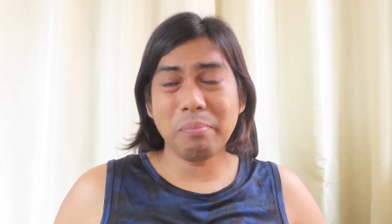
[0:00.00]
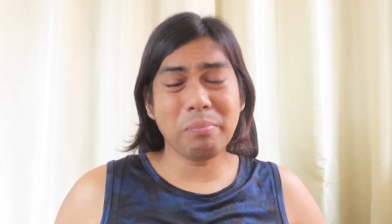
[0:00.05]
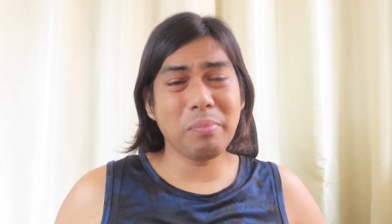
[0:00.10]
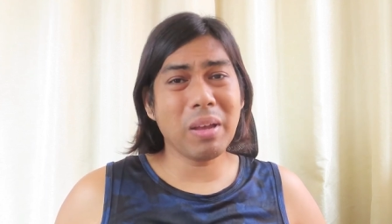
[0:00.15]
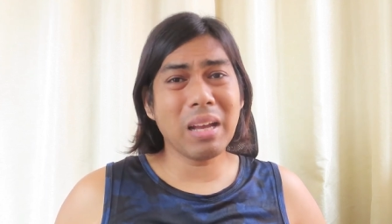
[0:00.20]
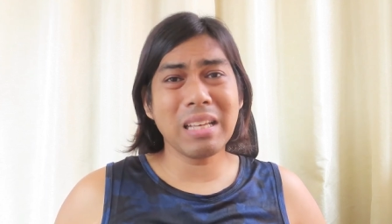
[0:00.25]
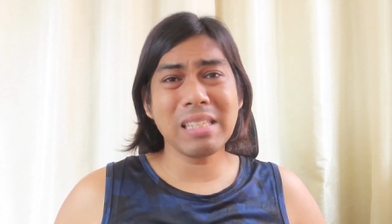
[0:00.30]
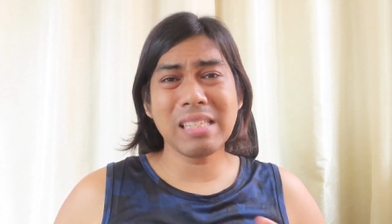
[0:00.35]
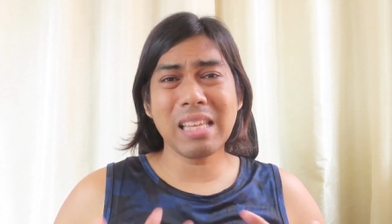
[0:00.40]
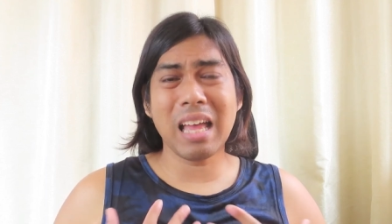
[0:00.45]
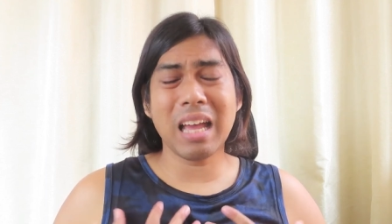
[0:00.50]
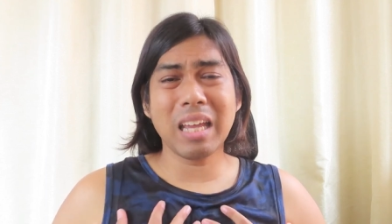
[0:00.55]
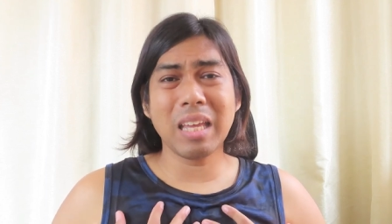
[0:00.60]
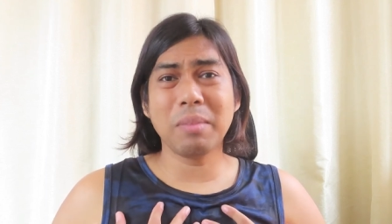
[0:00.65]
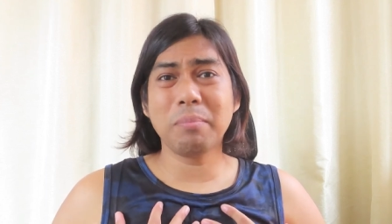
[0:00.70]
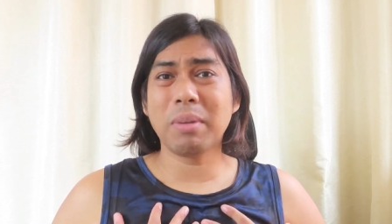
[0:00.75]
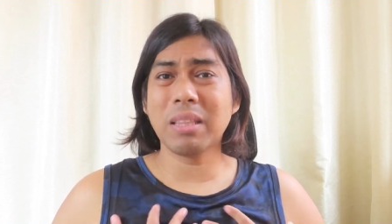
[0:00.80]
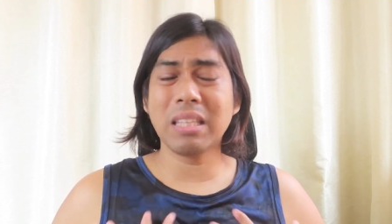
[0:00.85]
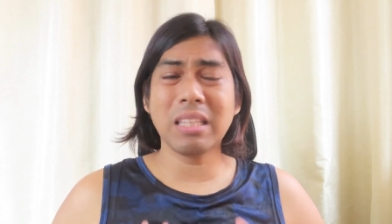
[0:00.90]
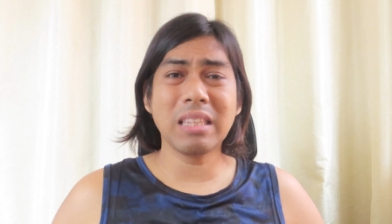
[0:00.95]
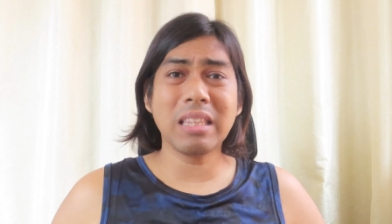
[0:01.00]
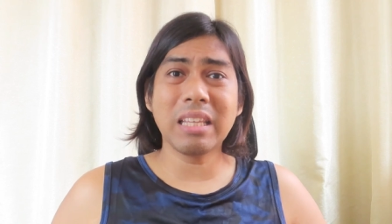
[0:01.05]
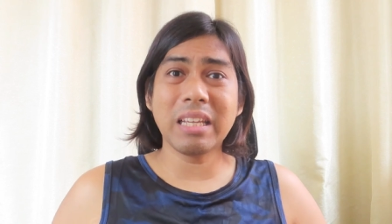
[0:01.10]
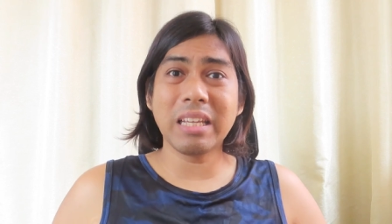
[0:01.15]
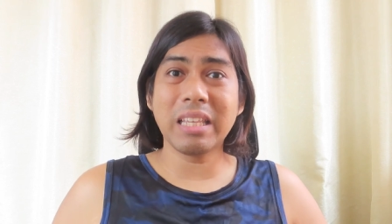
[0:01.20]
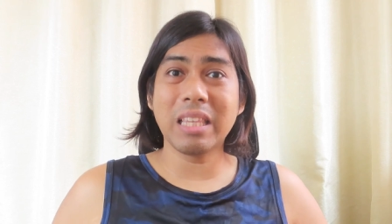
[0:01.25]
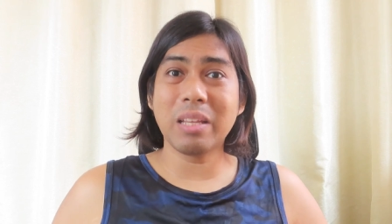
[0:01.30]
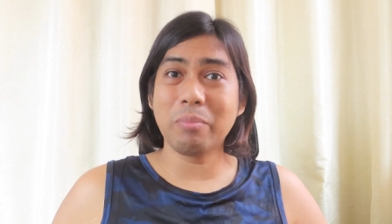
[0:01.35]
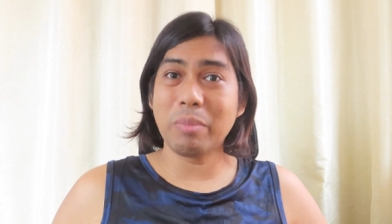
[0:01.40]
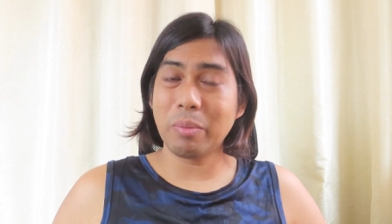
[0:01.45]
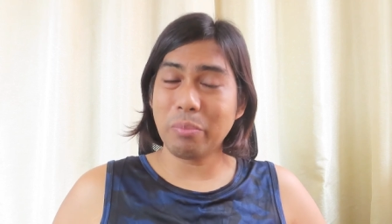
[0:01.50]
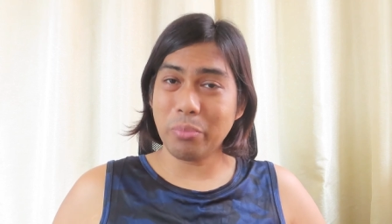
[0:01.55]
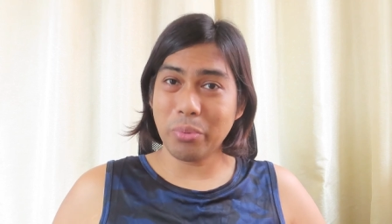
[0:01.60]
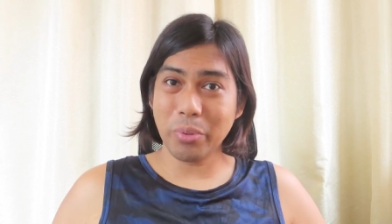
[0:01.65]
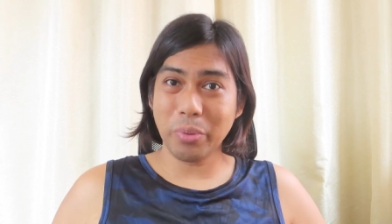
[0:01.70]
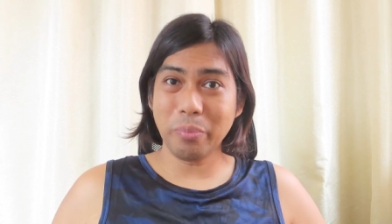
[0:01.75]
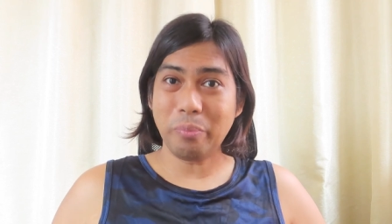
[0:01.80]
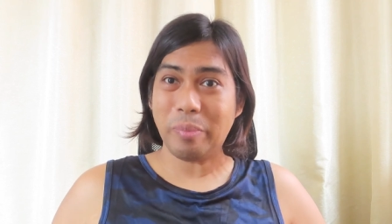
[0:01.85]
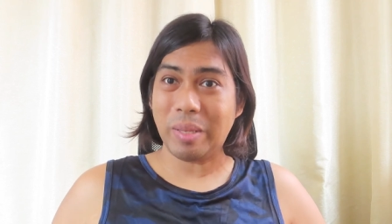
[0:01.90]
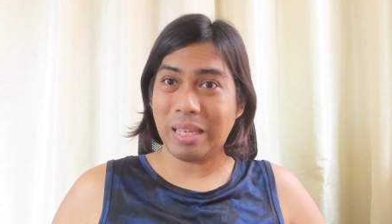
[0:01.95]
para sa akin, matindingin naman
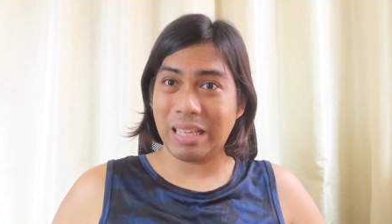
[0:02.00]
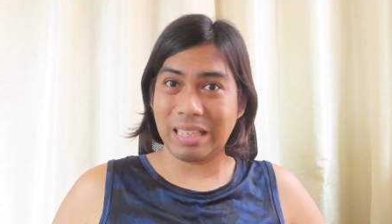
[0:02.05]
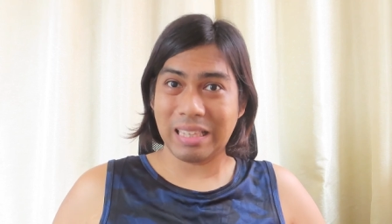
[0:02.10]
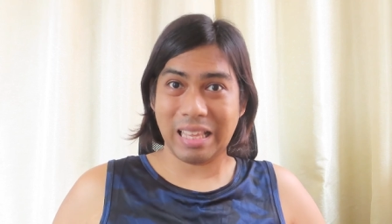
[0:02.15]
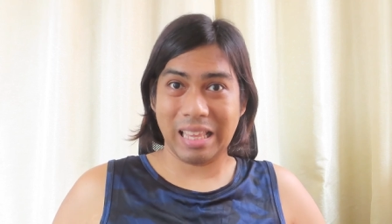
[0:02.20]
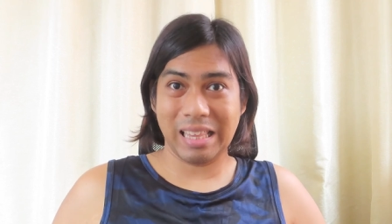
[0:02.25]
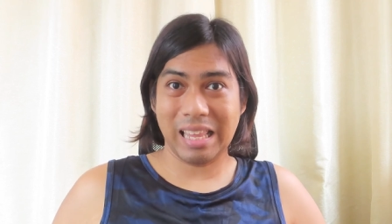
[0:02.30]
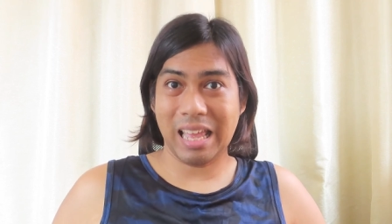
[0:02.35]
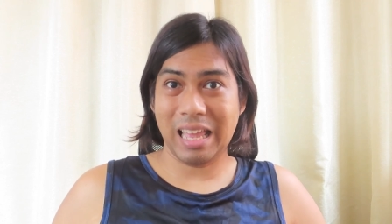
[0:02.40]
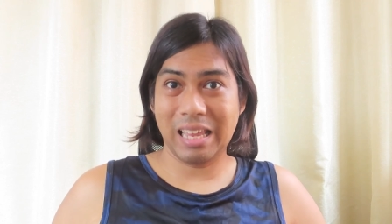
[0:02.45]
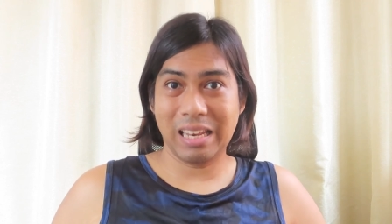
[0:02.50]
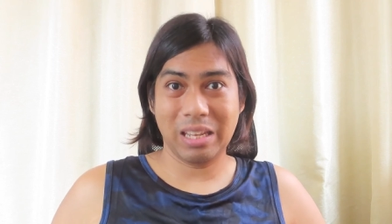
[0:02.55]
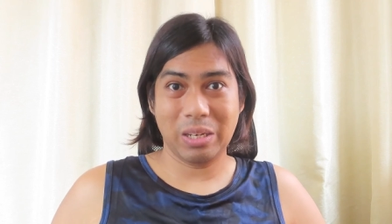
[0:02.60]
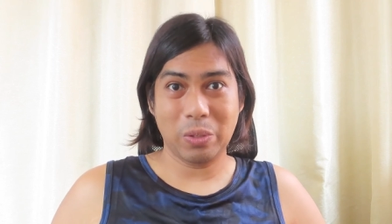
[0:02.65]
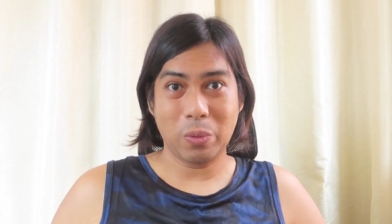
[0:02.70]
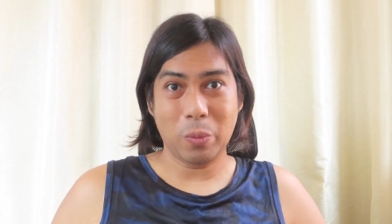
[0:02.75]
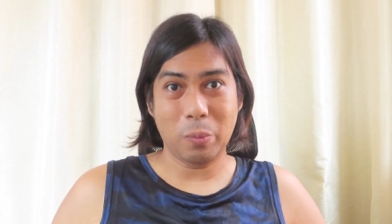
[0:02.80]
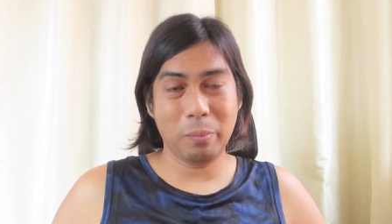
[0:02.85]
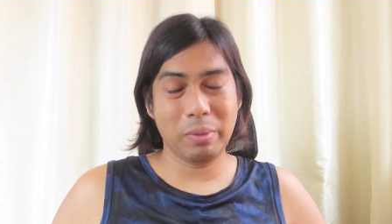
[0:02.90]
po yung pinagdadaanan ko.